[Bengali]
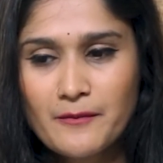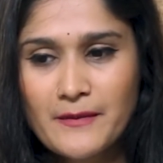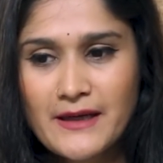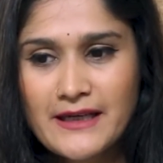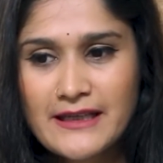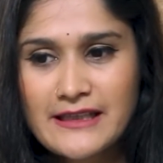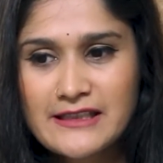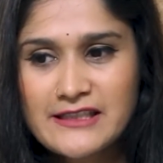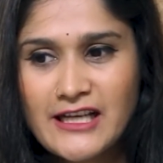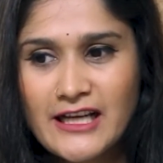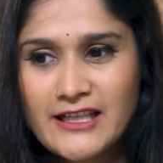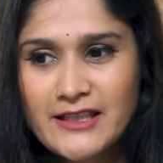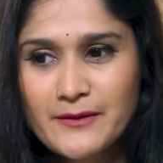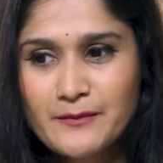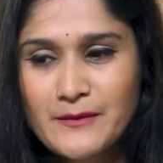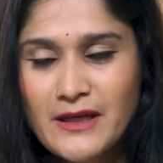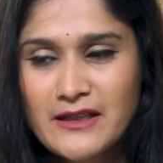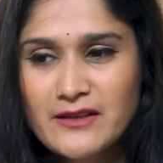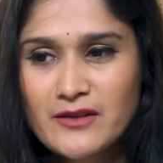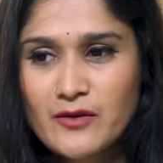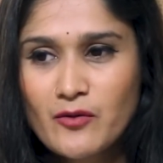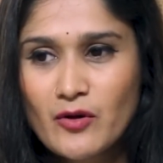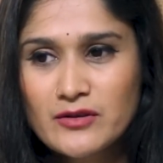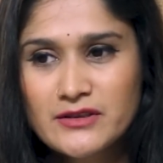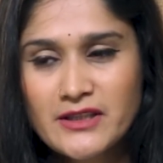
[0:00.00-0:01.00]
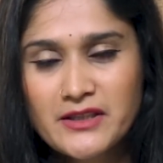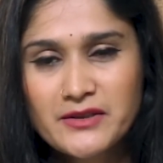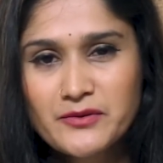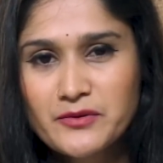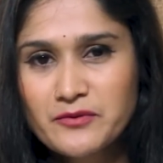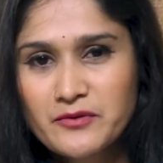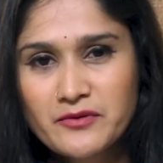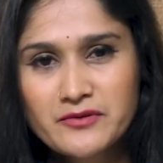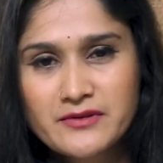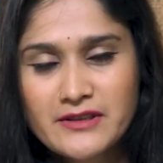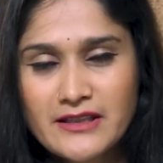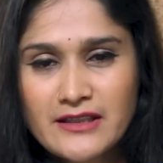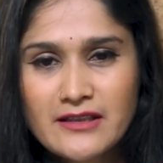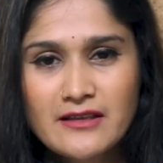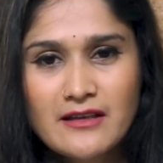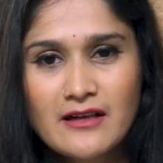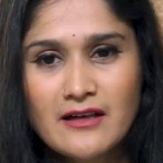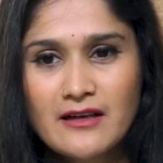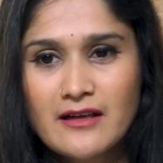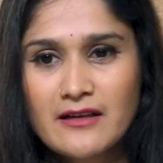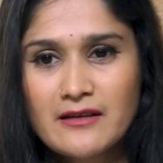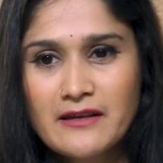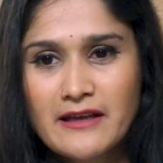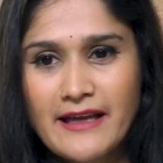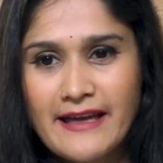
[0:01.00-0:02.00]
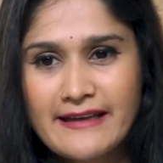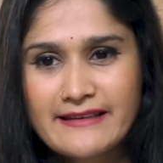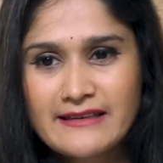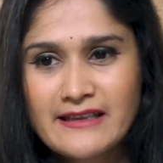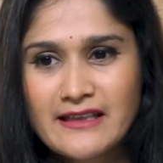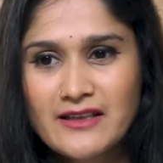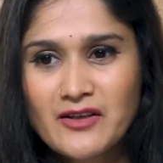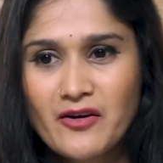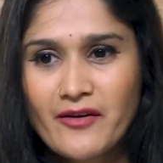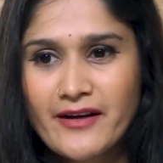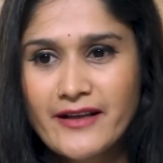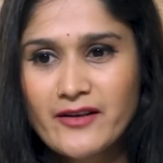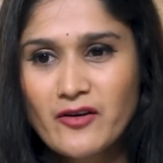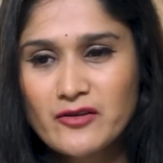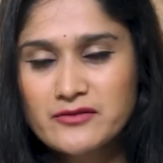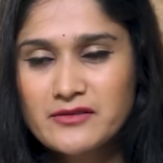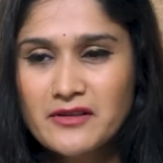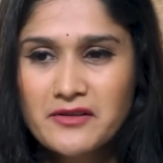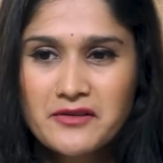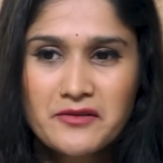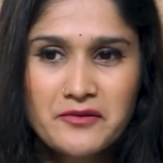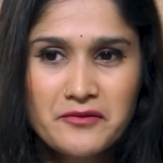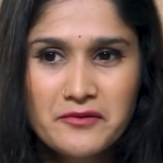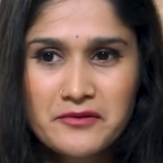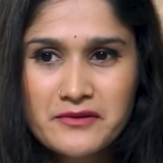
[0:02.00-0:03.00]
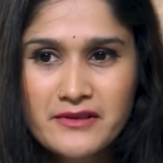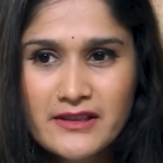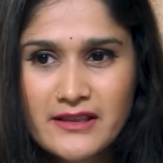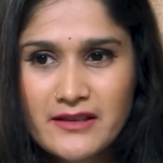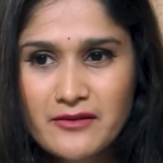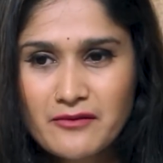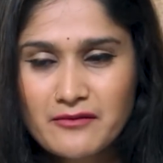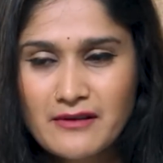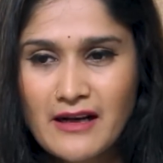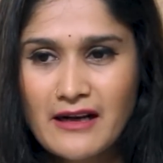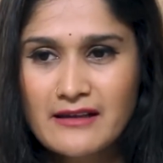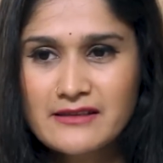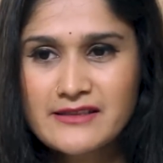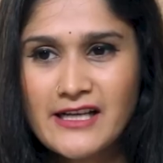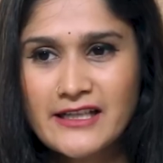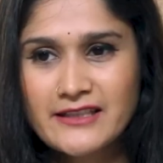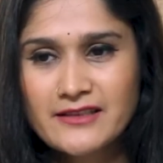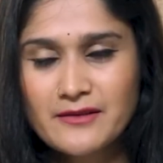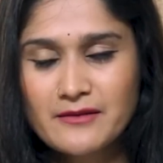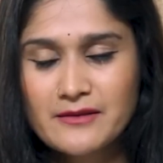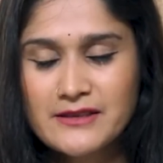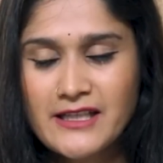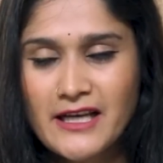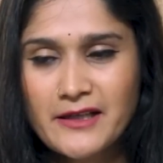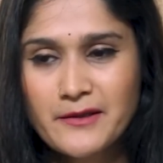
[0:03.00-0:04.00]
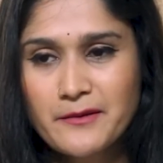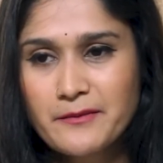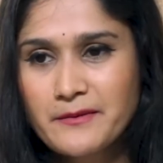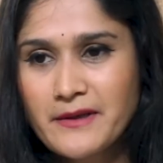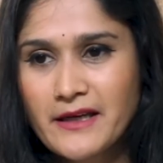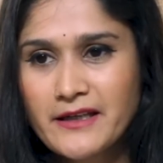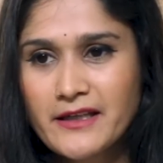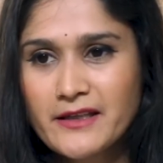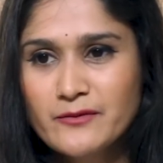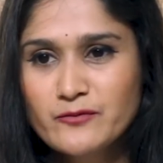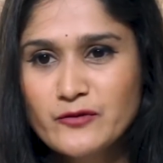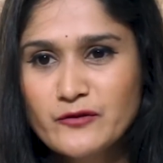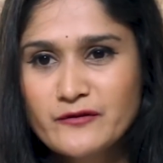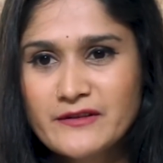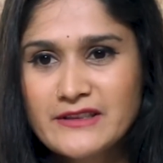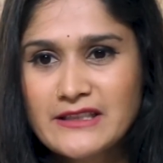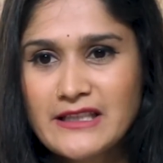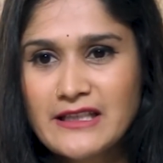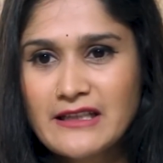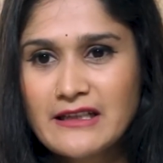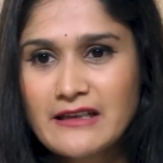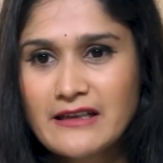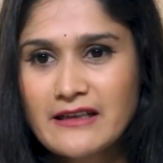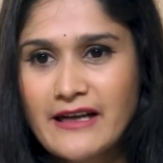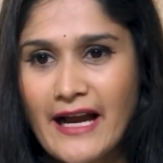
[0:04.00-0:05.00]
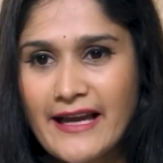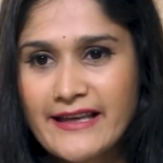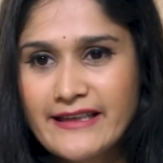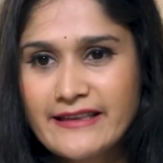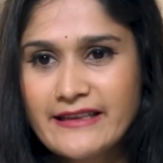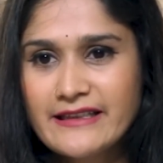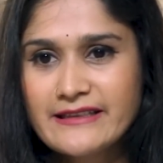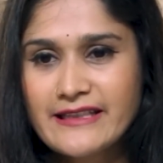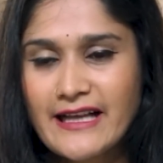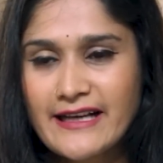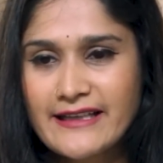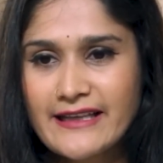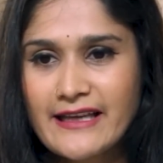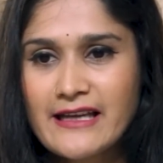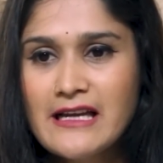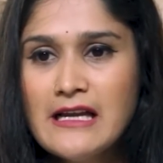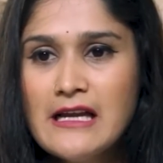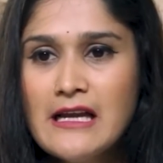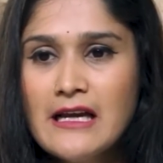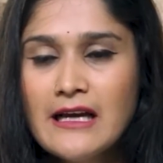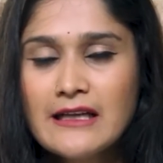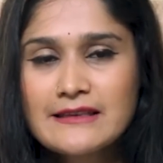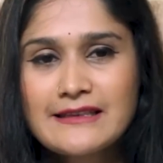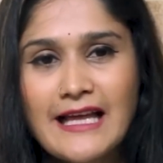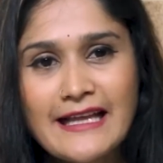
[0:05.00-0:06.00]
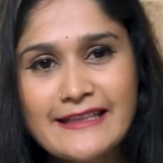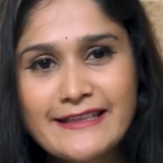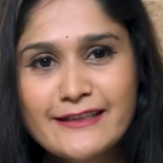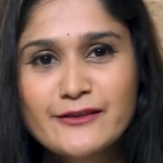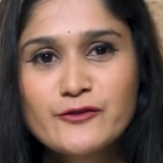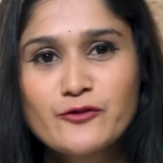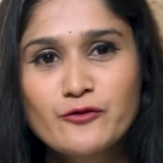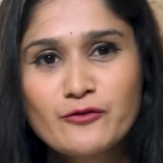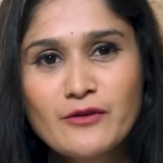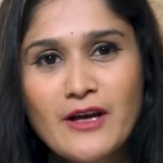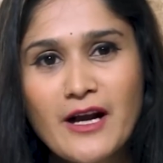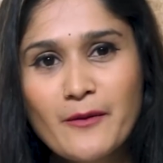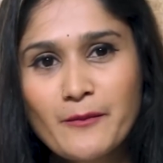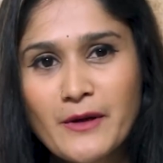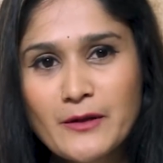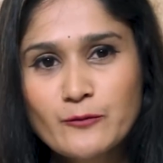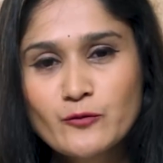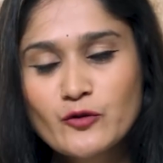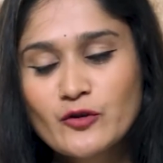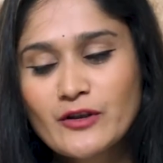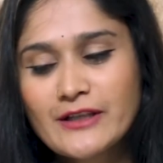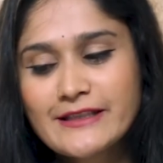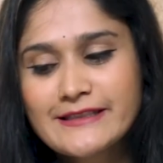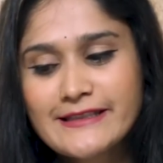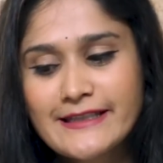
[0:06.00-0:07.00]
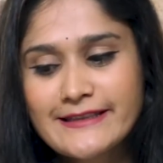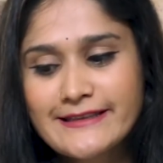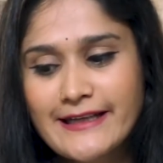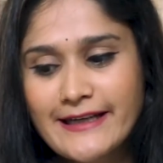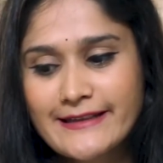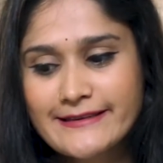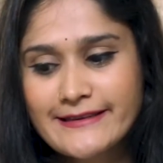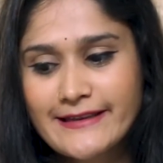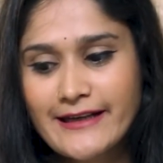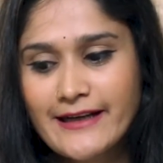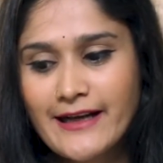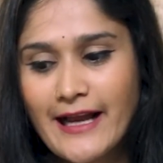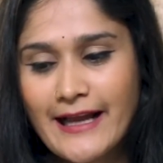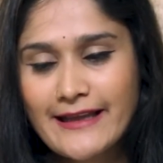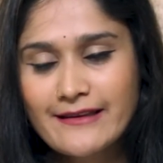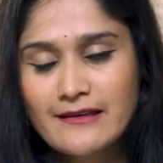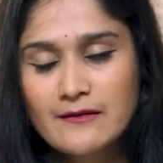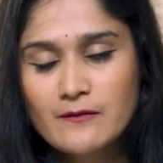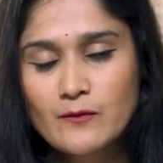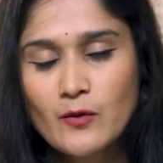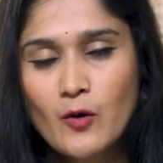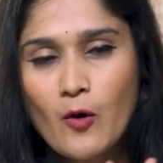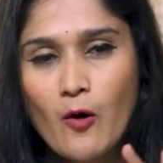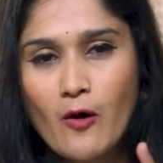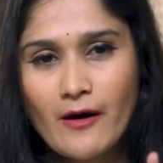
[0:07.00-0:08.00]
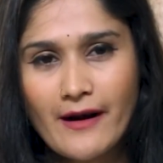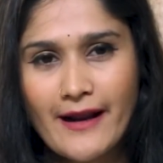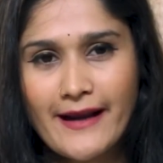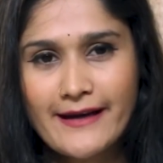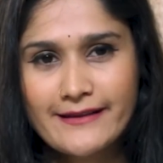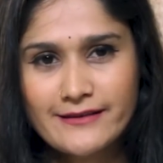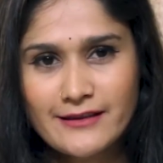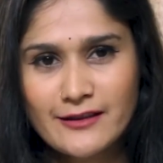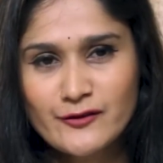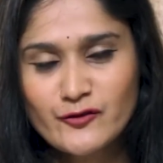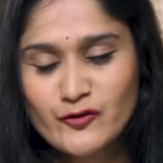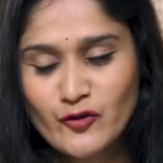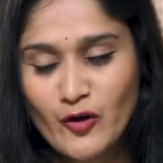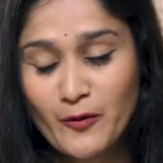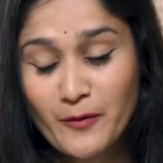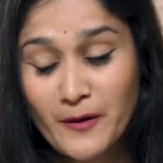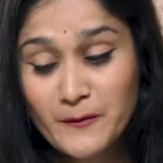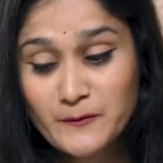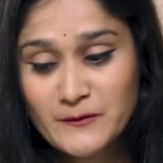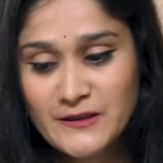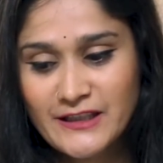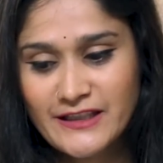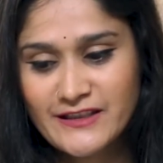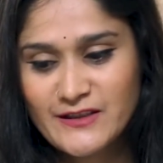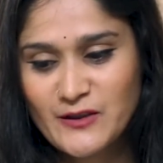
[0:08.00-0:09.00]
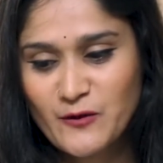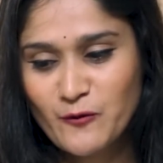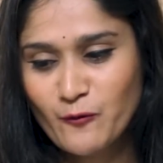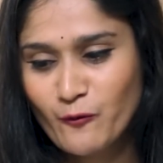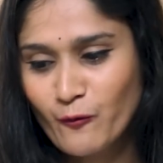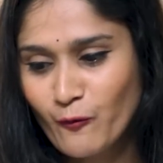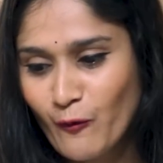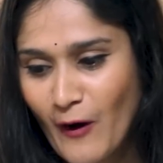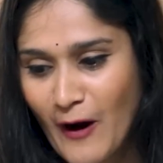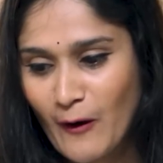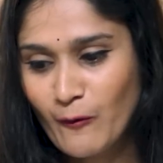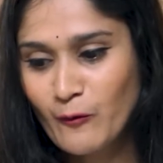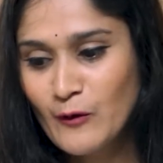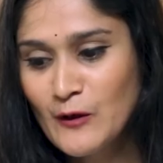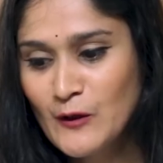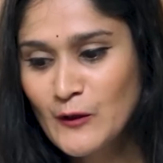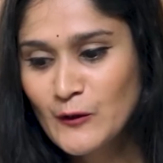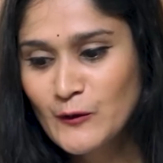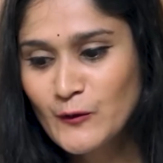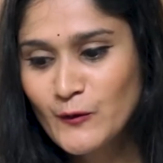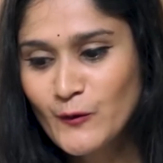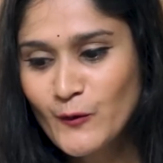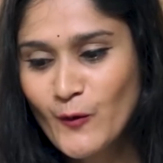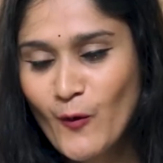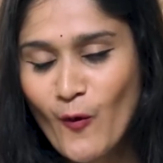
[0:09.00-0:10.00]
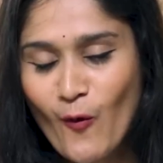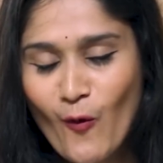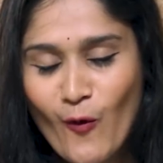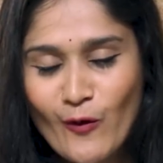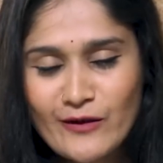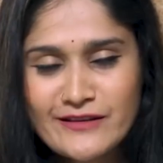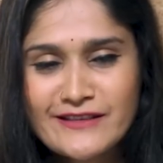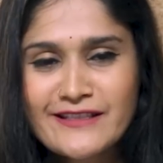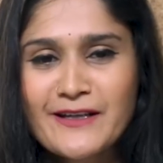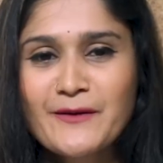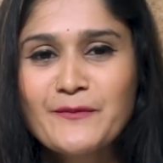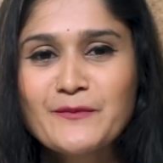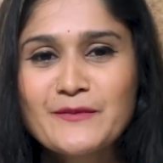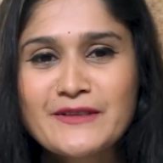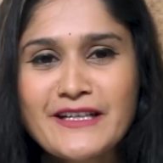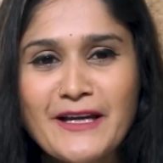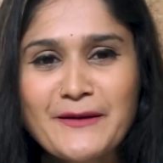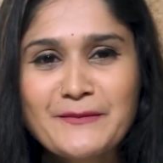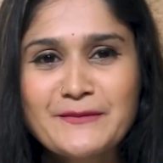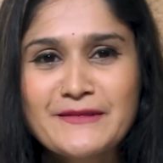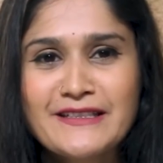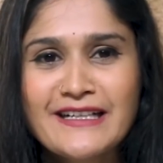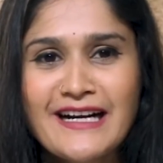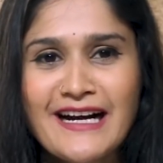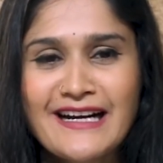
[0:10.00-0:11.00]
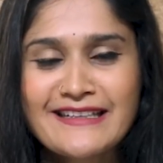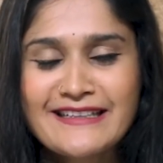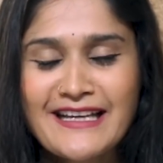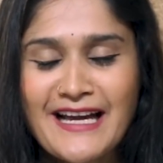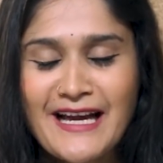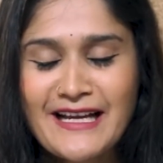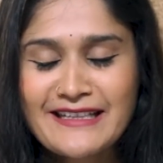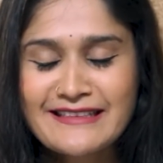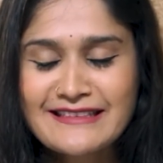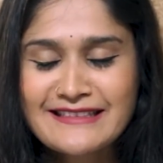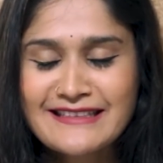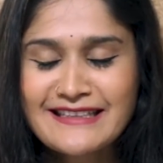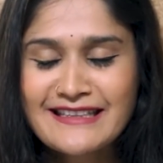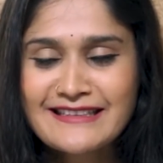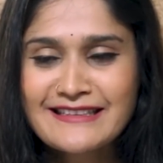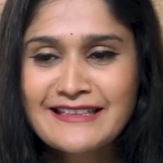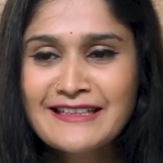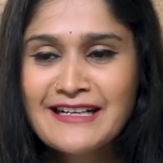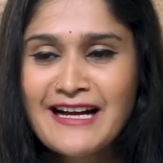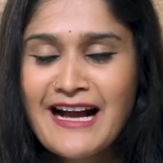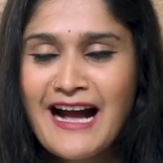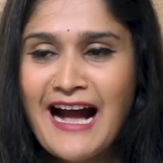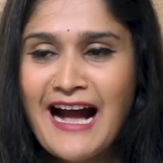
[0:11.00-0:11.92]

মানে শাকিব খান গতানুগতিক অ্যাক্টিং করে গতানুগতিক ওনার শাকিব খানের মুভিতে কাহিনী থাকে তাদের জন্য আমার মনে হয় যে এটা একটা একদম কড়া একটা জবাব দিয়েছেন ওয়াও সো অসাম টাইপ গান অ্যান্ড দেন